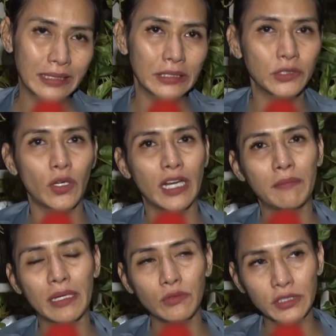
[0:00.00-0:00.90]
Seorang
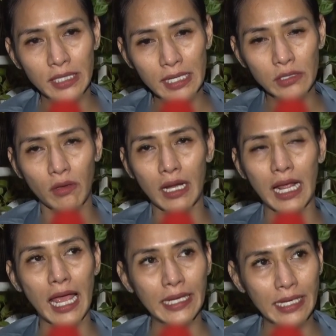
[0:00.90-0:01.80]
manusia, seorang
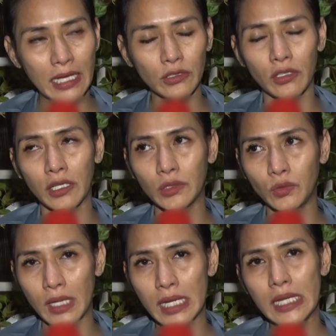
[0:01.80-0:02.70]
ayah atau orang
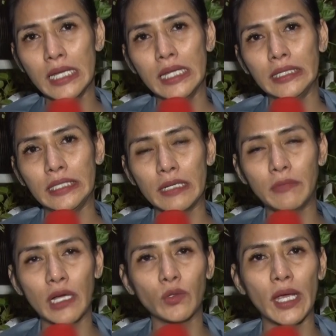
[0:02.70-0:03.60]
tua tidak
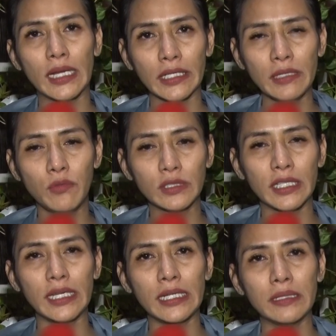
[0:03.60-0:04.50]
mengakui anaknya buat
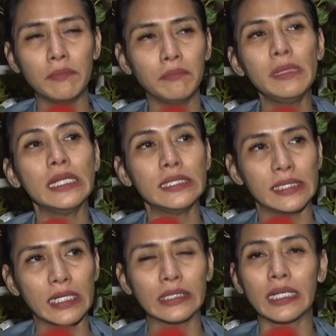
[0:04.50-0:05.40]
saya miris
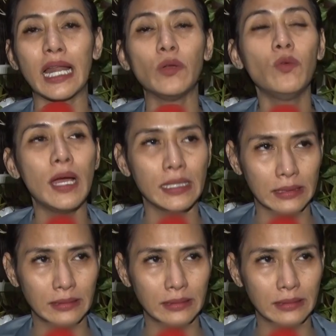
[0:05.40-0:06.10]
ya keterlaluan.